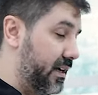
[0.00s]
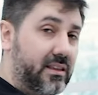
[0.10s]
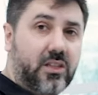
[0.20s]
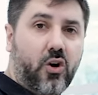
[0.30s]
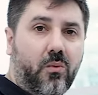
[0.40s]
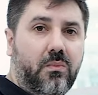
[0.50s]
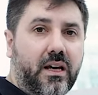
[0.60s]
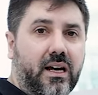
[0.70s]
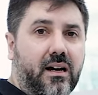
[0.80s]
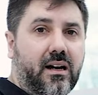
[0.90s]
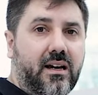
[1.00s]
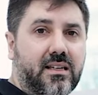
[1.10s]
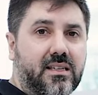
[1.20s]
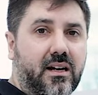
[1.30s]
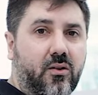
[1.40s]
che ti obbliga a
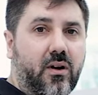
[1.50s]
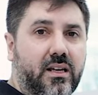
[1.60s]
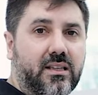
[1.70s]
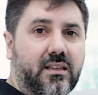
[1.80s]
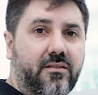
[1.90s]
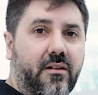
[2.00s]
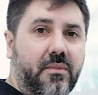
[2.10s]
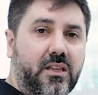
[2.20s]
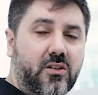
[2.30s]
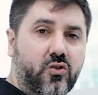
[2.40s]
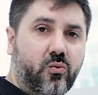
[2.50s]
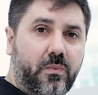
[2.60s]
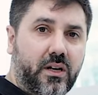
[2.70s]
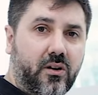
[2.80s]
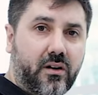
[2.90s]
essere qualitativamente
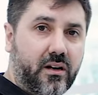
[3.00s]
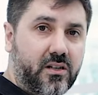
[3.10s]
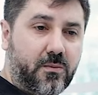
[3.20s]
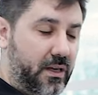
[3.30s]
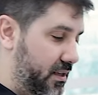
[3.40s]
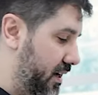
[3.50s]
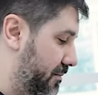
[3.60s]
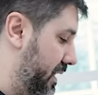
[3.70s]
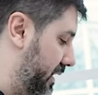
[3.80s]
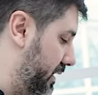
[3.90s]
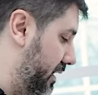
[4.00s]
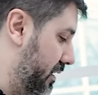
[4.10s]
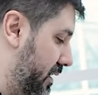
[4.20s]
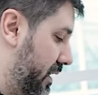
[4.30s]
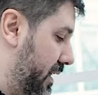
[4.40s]
superiore rispetto alla media
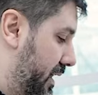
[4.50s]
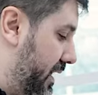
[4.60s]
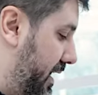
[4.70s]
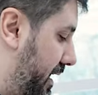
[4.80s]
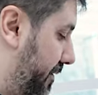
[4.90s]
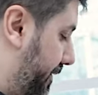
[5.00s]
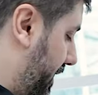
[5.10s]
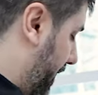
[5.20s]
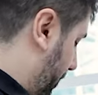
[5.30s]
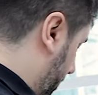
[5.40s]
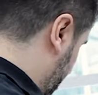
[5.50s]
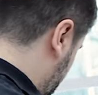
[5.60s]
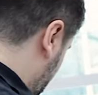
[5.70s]
e alla fine quello che